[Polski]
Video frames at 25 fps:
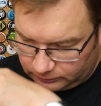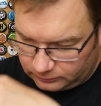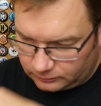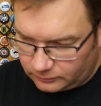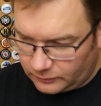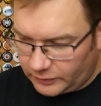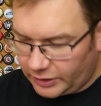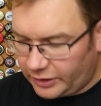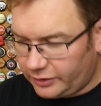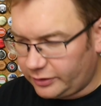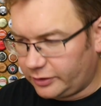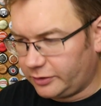
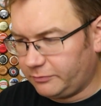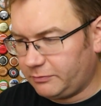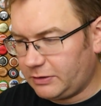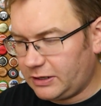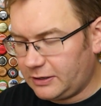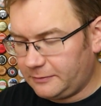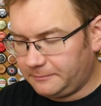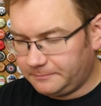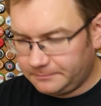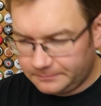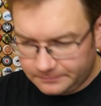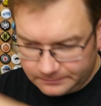Nie,
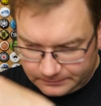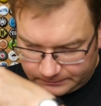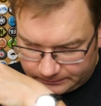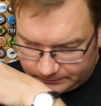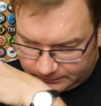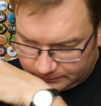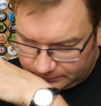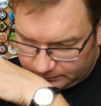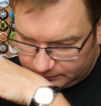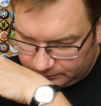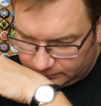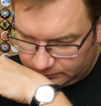chyba.
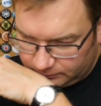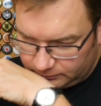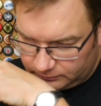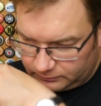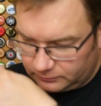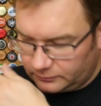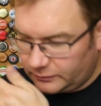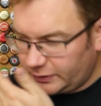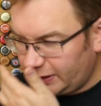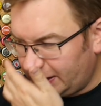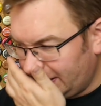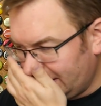
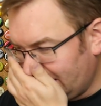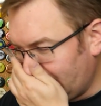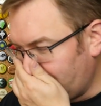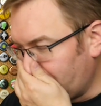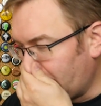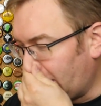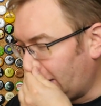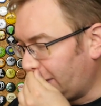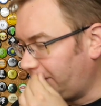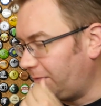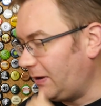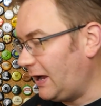Nie, nie
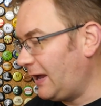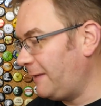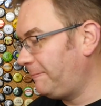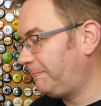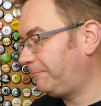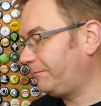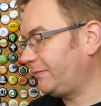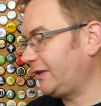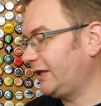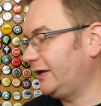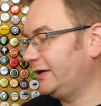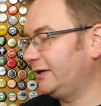ma chyba.
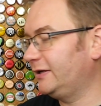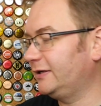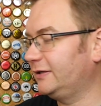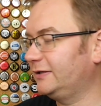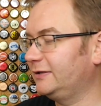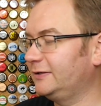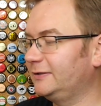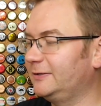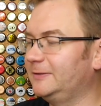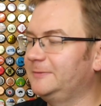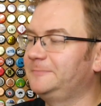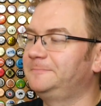Yy,
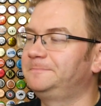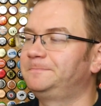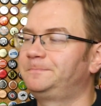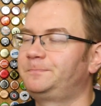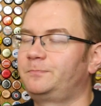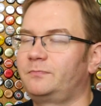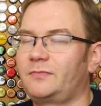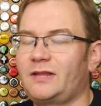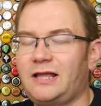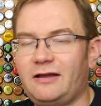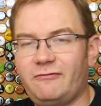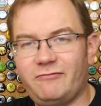
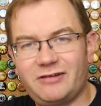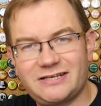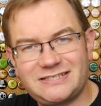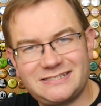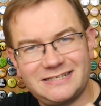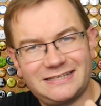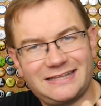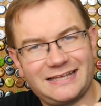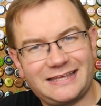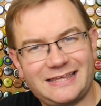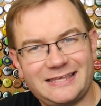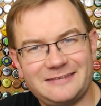
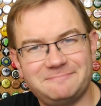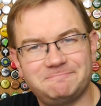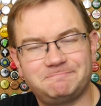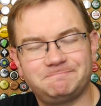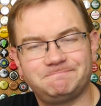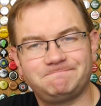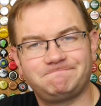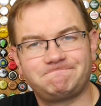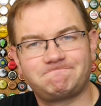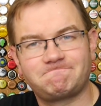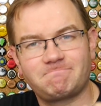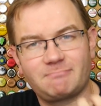właśnie taki
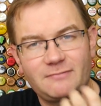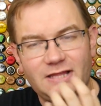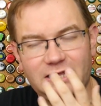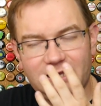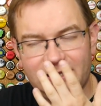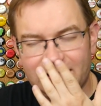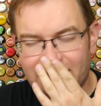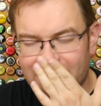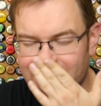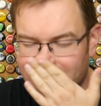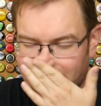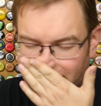
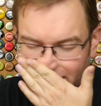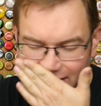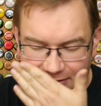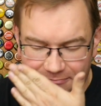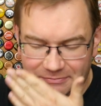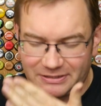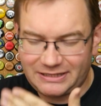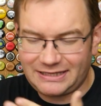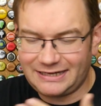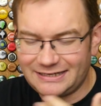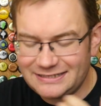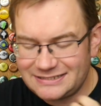E, takie
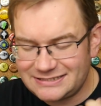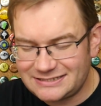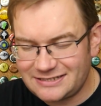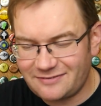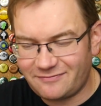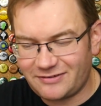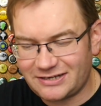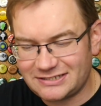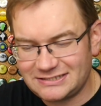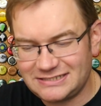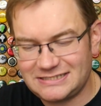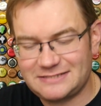metaliczne
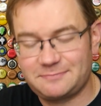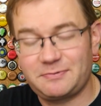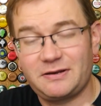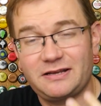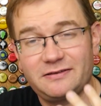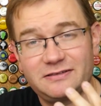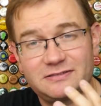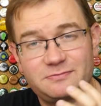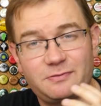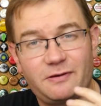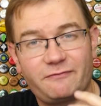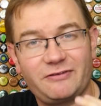wrażenie
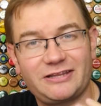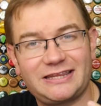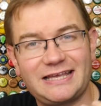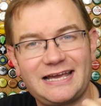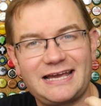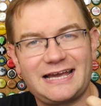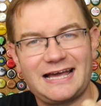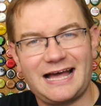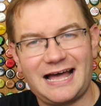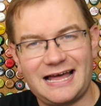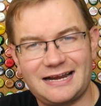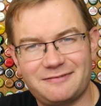spra sprawia
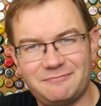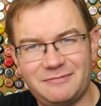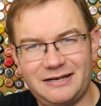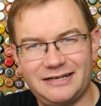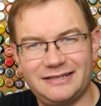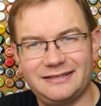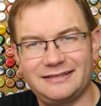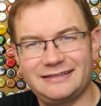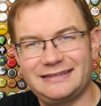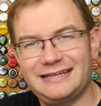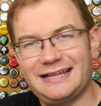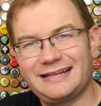ten
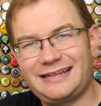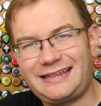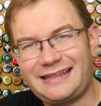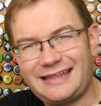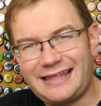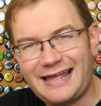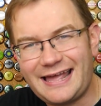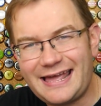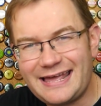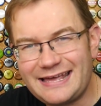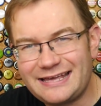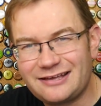karmel.
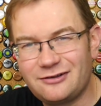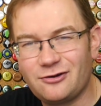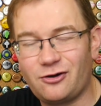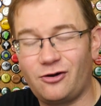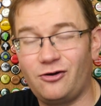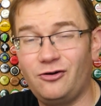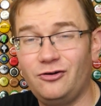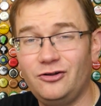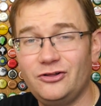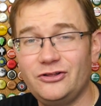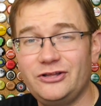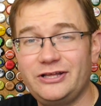
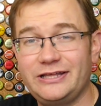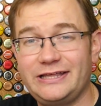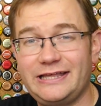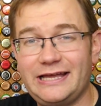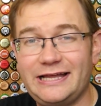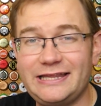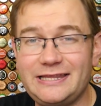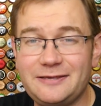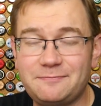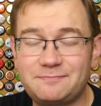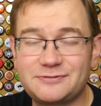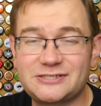Dlatego ja
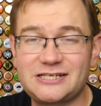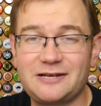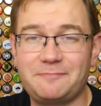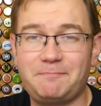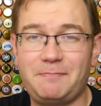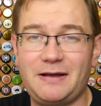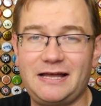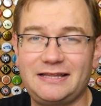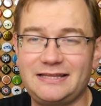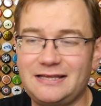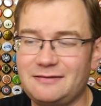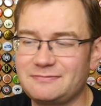nie
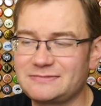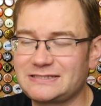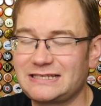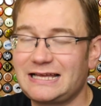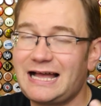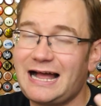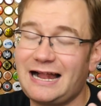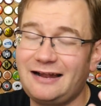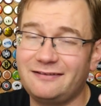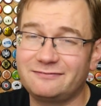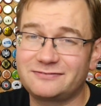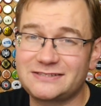przepadam
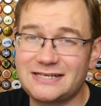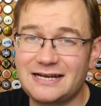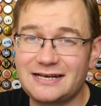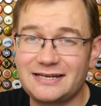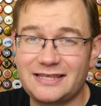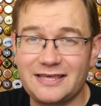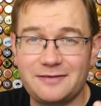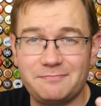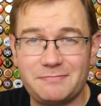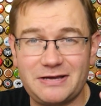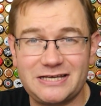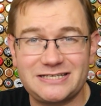za
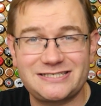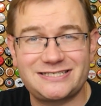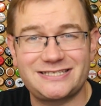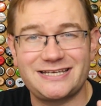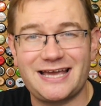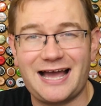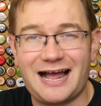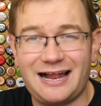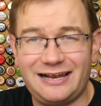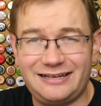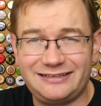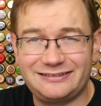wszelkiej maści
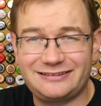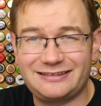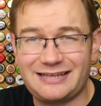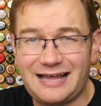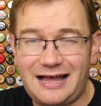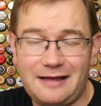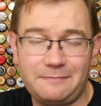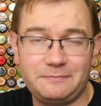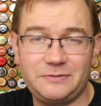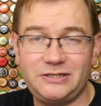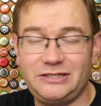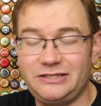
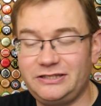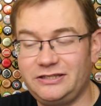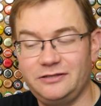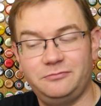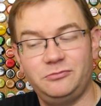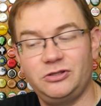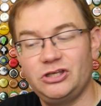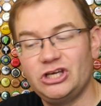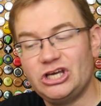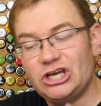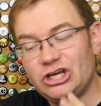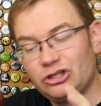altami i
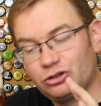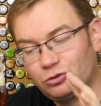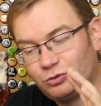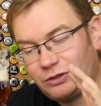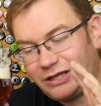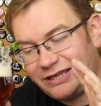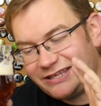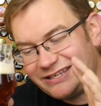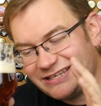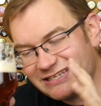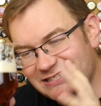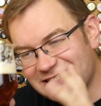tymi.
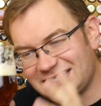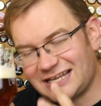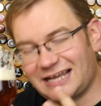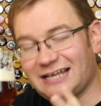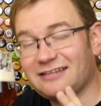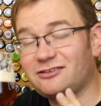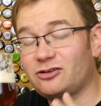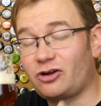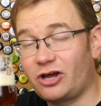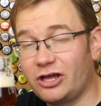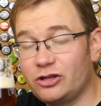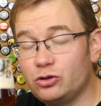Tutaj jest taka
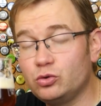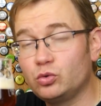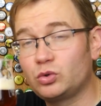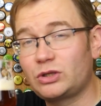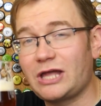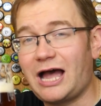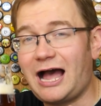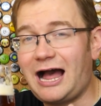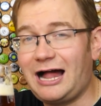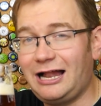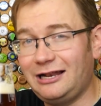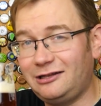trochę
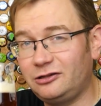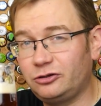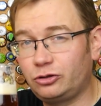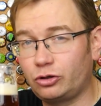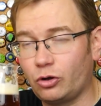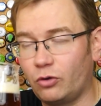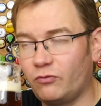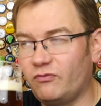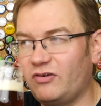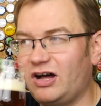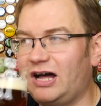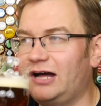nuta
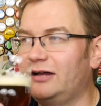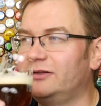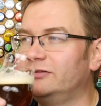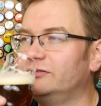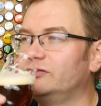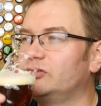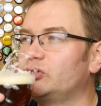altowa.